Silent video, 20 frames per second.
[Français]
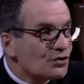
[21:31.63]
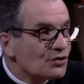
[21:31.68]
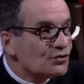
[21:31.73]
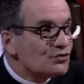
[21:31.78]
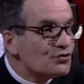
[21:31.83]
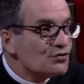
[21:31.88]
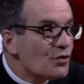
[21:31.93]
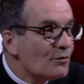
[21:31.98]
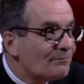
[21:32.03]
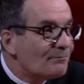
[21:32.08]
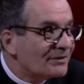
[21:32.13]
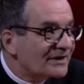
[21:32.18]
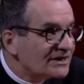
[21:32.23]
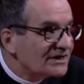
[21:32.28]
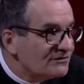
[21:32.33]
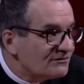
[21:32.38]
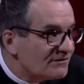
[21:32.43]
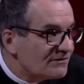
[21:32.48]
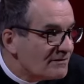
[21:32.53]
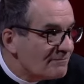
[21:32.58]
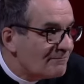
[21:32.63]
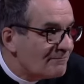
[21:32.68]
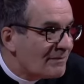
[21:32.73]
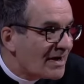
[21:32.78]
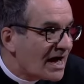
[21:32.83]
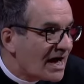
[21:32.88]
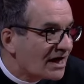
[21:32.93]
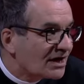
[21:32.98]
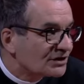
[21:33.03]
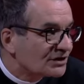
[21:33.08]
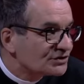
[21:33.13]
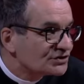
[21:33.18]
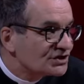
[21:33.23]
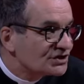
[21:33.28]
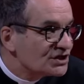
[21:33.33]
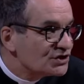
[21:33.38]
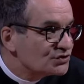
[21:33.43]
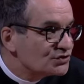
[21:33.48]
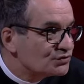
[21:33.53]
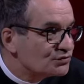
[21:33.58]
ne privez pas
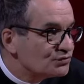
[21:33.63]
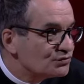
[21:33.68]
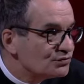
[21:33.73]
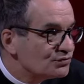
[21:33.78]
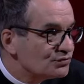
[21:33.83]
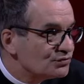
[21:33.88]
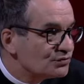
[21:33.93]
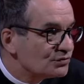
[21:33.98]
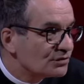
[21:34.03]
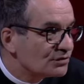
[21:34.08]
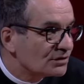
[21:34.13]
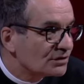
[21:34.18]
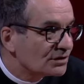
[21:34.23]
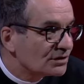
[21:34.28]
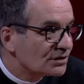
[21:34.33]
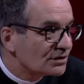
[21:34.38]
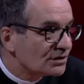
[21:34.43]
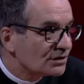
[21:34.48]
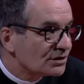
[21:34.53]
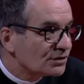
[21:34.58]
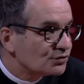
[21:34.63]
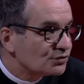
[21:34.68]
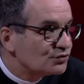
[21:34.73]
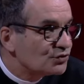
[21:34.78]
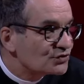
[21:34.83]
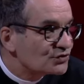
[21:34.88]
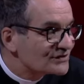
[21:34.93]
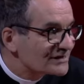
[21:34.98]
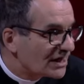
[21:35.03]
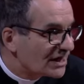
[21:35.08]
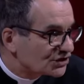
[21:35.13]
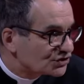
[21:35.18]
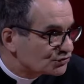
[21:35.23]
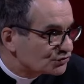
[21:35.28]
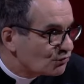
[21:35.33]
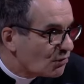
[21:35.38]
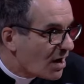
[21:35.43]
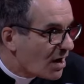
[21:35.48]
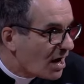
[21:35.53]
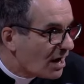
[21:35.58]
Jésus de sa
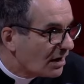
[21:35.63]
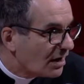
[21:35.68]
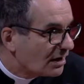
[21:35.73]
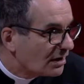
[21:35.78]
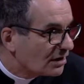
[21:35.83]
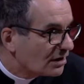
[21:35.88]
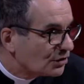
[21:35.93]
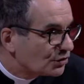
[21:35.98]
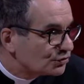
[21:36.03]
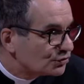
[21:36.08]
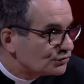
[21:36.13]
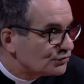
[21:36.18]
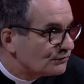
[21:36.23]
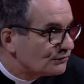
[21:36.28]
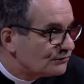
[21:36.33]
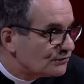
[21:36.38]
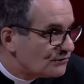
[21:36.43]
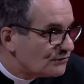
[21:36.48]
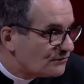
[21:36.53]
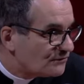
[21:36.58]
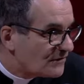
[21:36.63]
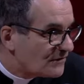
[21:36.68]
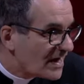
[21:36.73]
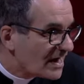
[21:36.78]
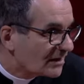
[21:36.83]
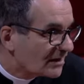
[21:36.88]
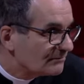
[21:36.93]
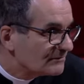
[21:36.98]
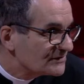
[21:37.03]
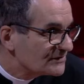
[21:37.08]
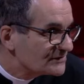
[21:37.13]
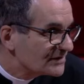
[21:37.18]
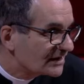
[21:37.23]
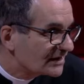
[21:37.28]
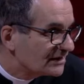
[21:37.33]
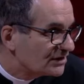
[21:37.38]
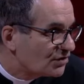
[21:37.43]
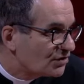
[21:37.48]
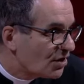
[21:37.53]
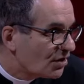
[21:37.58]
joie de vous faire
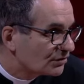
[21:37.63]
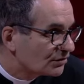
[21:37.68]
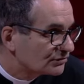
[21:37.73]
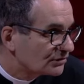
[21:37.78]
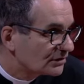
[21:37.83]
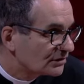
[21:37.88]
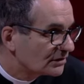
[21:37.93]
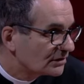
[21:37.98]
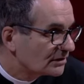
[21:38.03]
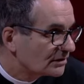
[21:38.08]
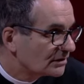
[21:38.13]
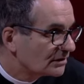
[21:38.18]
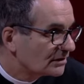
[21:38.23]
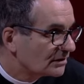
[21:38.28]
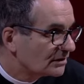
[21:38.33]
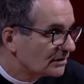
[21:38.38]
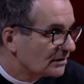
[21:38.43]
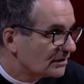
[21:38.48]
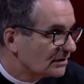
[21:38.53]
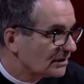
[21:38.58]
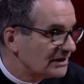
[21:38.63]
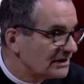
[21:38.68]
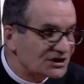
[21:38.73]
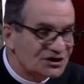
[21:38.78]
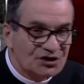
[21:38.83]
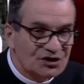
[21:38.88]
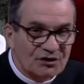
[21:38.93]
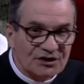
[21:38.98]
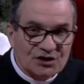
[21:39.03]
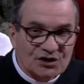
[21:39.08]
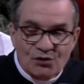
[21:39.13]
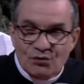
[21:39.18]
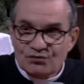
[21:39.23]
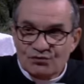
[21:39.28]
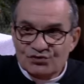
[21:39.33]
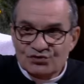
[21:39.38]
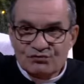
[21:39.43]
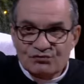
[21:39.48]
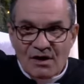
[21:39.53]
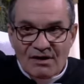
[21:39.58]
miséricorde. Les gens y
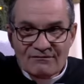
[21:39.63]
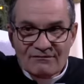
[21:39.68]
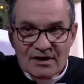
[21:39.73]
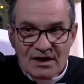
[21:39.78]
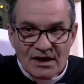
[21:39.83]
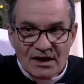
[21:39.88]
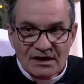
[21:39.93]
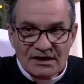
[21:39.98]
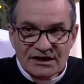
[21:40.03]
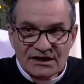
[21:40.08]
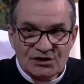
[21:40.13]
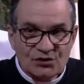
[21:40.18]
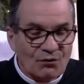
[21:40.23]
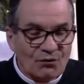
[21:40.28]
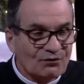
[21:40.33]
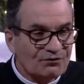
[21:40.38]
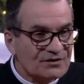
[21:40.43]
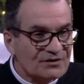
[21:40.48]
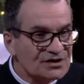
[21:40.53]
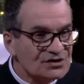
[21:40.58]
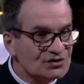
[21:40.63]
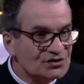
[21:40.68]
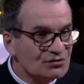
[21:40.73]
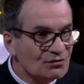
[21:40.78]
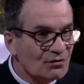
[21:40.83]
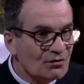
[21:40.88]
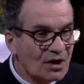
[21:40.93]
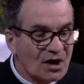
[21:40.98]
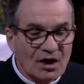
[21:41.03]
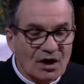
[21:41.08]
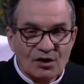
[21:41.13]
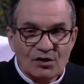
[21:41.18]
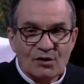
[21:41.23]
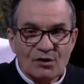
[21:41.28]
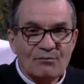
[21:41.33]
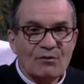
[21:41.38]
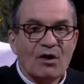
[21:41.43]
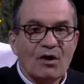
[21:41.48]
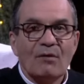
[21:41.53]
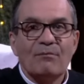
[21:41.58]
conçoivent les confessions
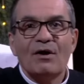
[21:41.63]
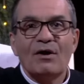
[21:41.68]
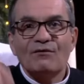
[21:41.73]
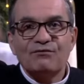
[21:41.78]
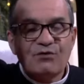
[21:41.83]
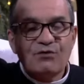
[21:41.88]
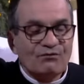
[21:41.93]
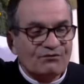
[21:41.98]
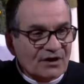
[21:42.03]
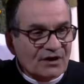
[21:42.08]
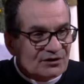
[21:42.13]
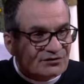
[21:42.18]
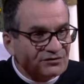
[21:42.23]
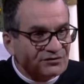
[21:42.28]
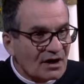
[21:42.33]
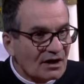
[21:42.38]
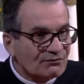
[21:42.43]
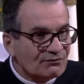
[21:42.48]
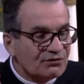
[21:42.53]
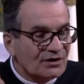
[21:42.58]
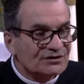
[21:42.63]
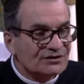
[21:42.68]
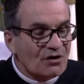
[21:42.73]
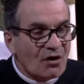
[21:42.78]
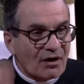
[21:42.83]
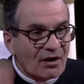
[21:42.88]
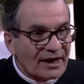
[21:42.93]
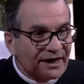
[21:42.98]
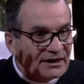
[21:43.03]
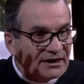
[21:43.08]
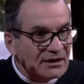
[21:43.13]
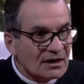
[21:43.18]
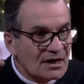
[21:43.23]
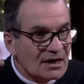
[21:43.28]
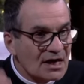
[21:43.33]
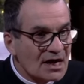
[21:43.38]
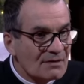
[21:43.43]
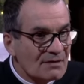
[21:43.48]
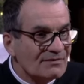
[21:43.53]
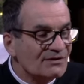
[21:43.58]
comme ah bah faut faire ça, faut être en règle.
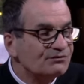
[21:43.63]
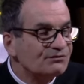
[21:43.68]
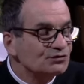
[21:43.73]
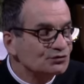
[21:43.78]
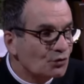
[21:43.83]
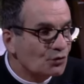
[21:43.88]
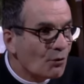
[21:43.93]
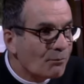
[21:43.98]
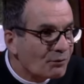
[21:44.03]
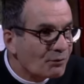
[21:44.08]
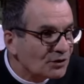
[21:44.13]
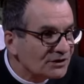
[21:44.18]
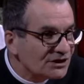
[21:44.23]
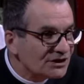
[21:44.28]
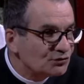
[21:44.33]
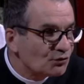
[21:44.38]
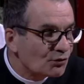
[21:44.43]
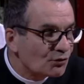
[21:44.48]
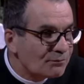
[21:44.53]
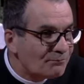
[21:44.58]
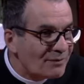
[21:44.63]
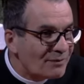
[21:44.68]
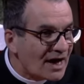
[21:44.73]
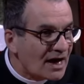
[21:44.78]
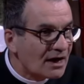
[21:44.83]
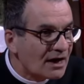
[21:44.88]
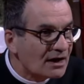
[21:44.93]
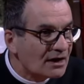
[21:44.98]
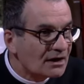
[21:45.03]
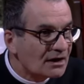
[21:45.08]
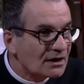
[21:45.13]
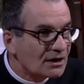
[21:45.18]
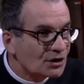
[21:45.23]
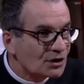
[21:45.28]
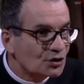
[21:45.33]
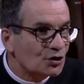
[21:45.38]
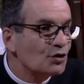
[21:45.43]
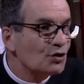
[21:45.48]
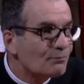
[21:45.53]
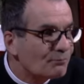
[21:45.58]
Mais vous ne comprenez donc pas
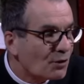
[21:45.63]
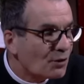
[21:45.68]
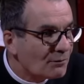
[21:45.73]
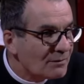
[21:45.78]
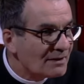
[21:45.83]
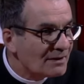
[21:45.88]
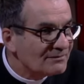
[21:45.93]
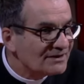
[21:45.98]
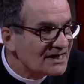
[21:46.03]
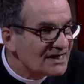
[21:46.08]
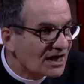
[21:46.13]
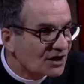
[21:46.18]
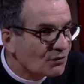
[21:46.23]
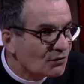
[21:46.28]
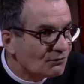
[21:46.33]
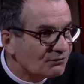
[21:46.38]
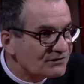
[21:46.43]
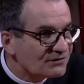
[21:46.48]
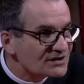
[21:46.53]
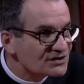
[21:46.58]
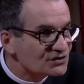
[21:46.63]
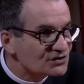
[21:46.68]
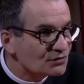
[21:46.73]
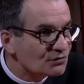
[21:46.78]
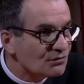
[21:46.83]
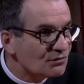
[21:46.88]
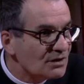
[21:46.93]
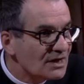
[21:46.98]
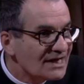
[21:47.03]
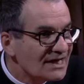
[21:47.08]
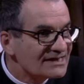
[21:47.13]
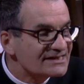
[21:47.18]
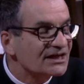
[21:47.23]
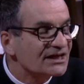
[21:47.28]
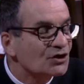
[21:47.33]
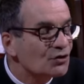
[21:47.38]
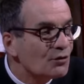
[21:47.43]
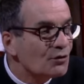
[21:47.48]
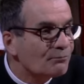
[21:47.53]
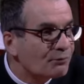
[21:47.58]
que le problème de la confession, c'est
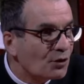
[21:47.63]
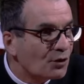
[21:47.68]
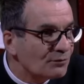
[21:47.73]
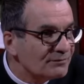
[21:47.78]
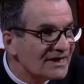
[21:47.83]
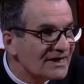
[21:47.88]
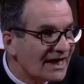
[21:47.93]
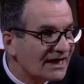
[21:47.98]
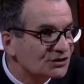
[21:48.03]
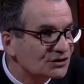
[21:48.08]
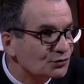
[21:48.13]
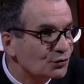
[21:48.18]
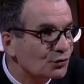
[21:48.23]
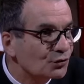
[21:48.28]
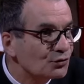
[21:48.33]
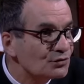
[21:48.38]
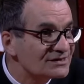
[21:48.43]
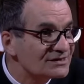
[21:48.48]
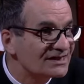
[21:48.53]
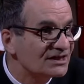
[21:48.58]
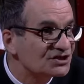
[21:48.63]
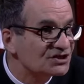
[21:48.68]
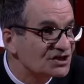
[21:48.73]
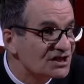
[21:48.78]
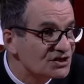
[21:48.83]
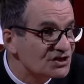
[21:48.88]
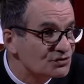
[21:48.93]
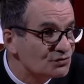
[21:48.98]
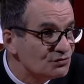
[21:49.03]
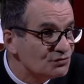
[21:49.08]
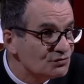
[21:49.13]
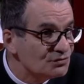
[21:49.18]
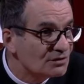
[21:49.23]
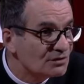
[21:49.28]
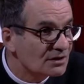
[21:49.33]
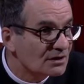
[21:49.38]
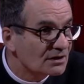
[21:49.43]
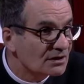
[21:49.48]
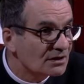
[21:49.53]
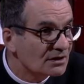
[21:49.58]
que le premier à être heureux, c'est Jésus,
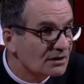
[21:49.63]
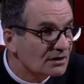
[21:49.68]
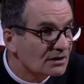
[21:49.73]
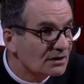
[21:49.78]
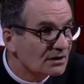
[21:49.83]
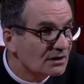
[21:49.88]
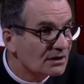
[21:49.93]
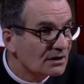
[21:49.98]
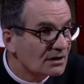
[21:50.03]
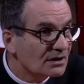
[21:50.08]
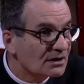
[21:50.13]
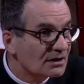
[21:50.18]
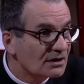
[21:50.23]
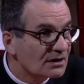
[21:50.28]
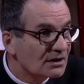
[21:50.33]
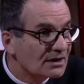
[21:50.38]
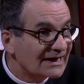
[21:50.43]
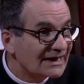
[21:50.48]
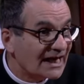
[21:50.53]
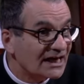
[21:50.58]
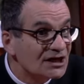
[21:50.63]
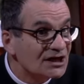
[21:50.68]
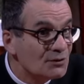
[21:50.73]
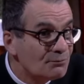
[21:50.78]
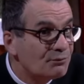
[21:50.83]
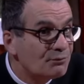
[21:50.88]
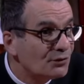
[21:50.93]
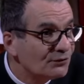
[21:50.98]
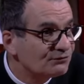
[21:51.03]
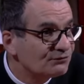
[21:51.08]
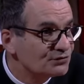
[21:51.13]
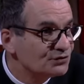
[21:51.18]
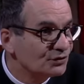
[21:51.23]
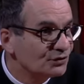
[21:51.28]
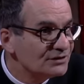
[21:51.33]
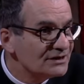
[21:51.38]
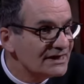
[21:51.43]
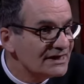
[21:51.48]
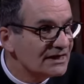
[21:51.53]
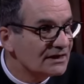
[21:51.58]
car il peut vous
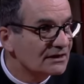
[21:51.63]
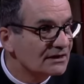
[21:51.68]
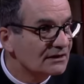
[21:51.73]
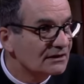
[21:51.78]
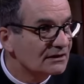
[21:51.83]
donner.